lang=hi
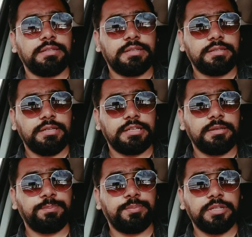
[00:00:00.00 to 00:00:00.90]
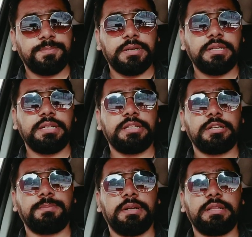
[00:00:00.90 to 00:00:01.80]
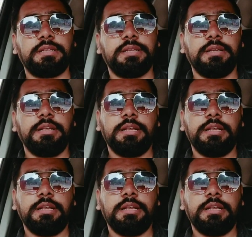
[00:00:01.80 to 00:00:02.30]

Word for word: हज़ार से लेकर पचपन हज़ार तक पड़ती है